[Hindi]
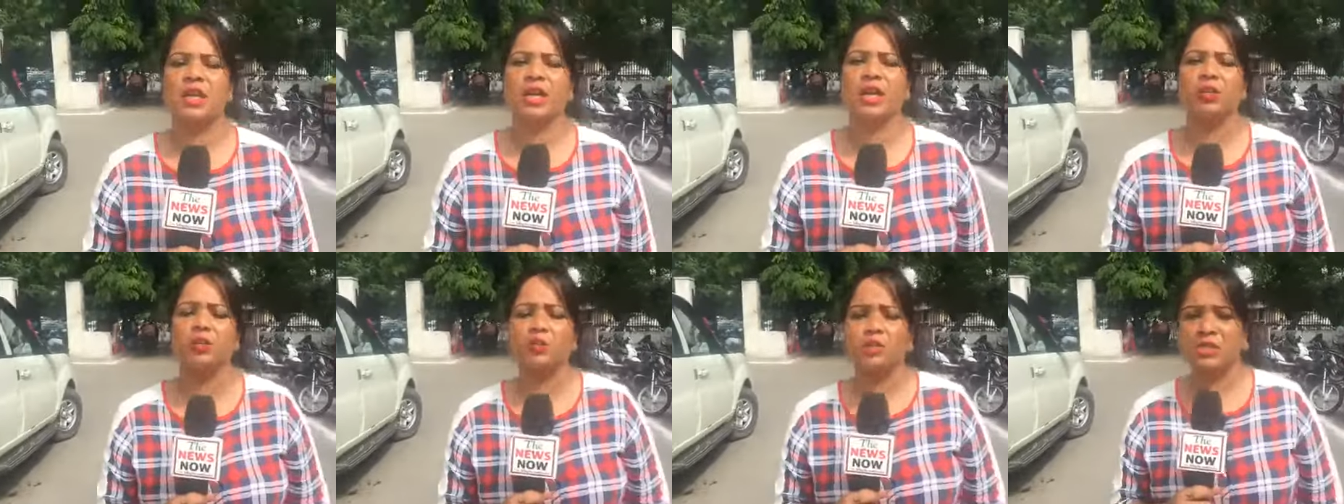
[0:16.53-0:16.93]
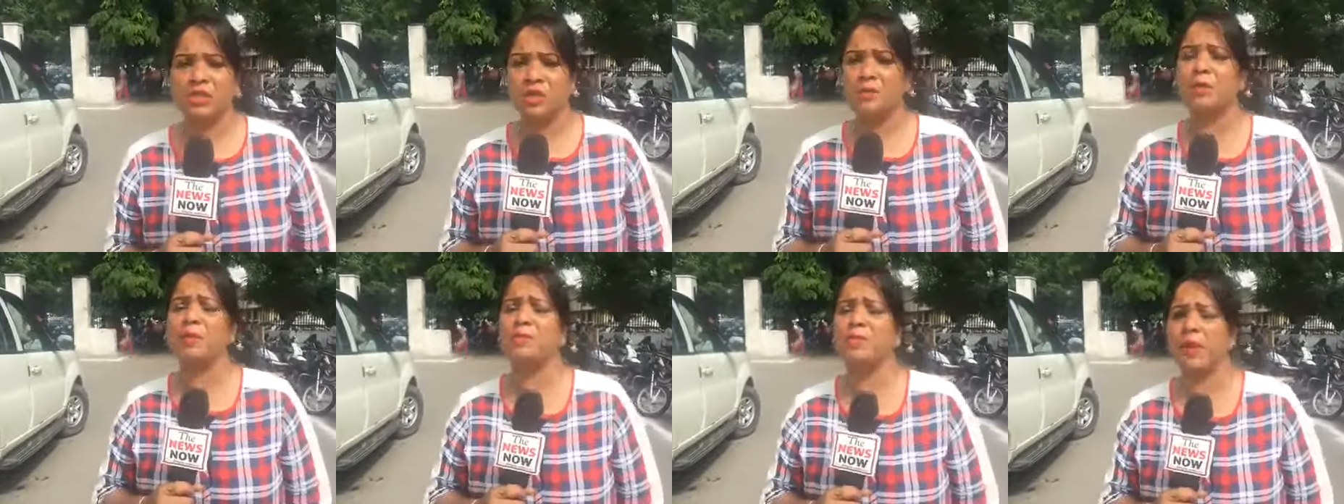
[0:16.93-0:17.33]
की लेकिन
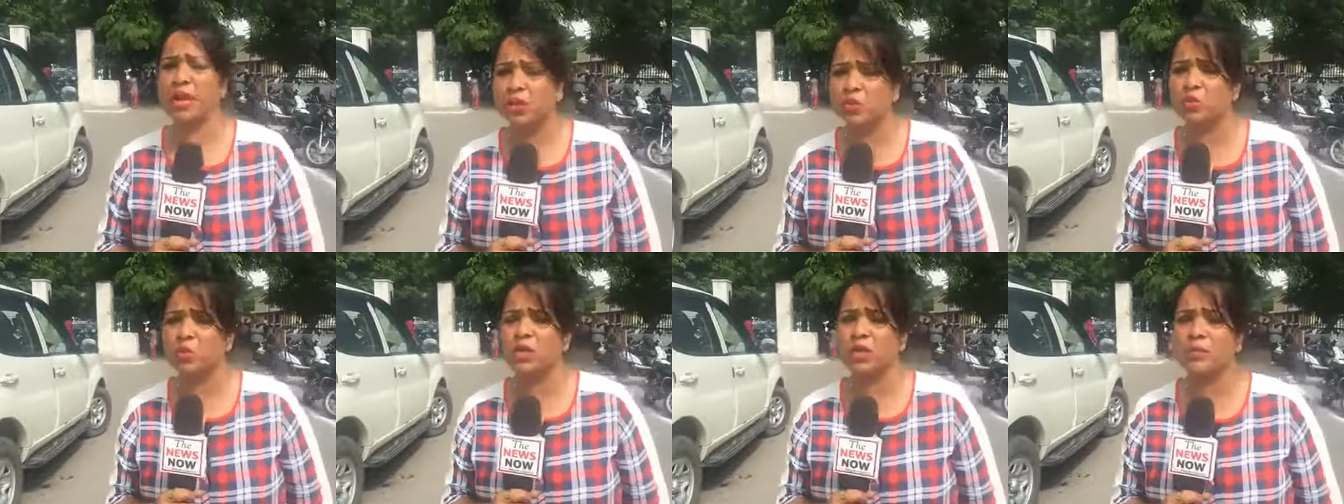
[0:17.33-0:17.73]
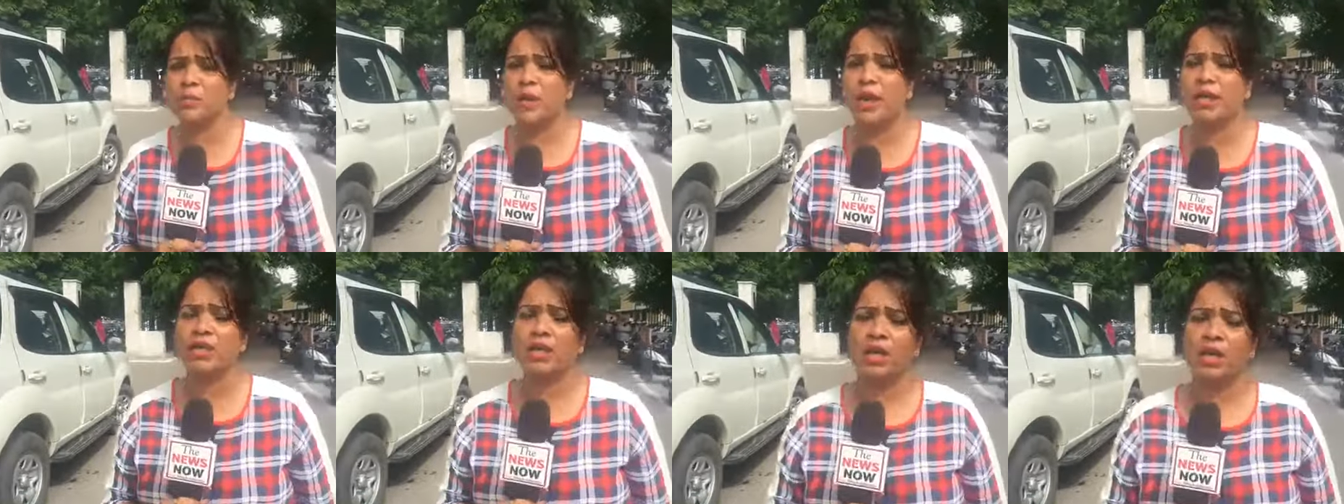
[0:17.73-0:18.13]
उससे भी बड़े दुख की
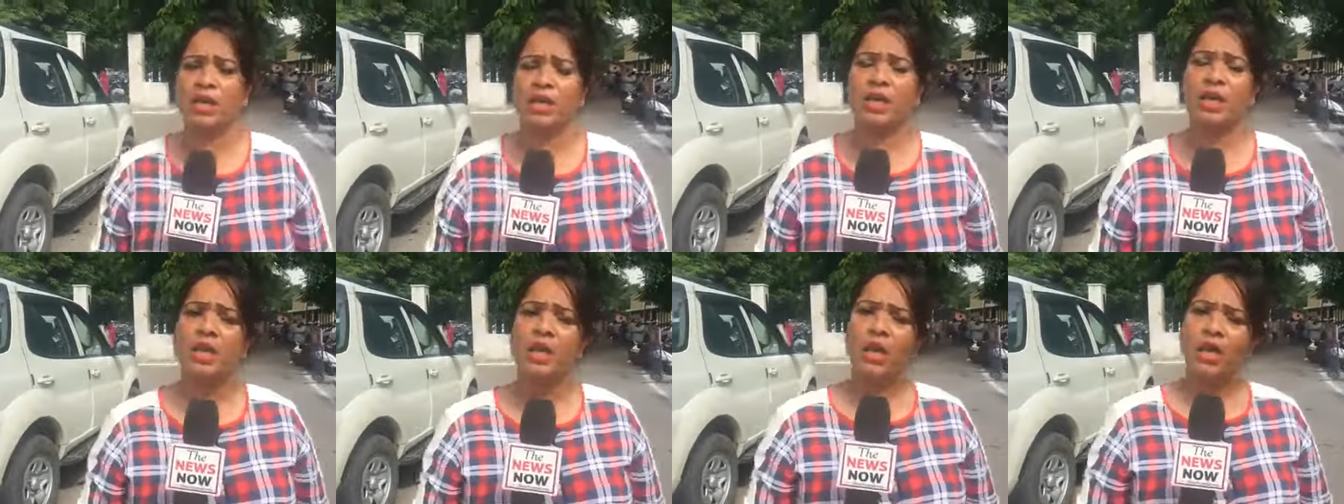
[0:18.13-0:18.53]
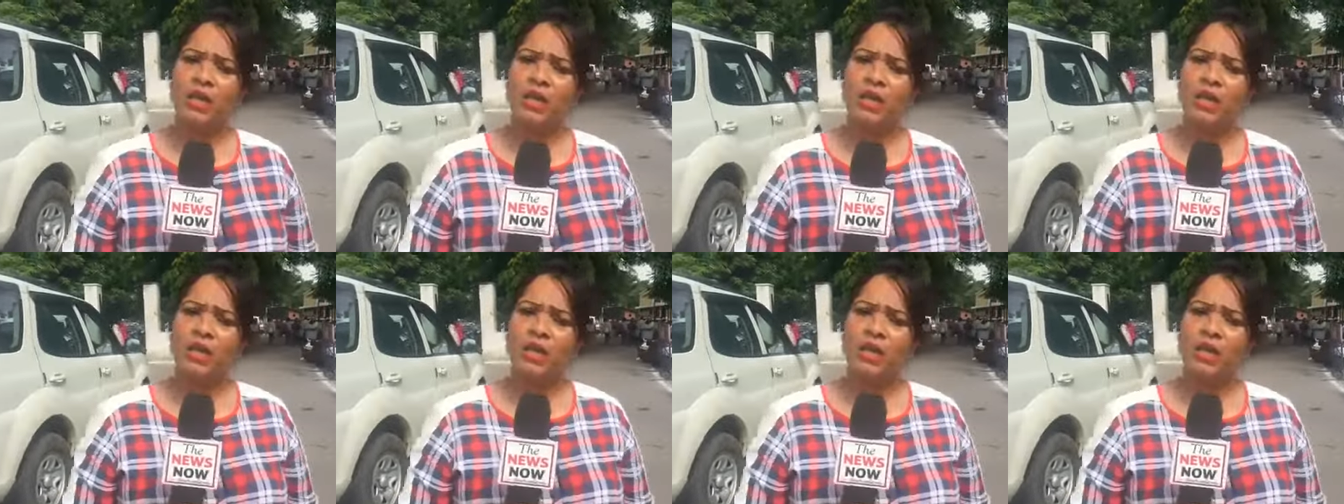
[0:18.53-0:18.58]
बात है क्योंकि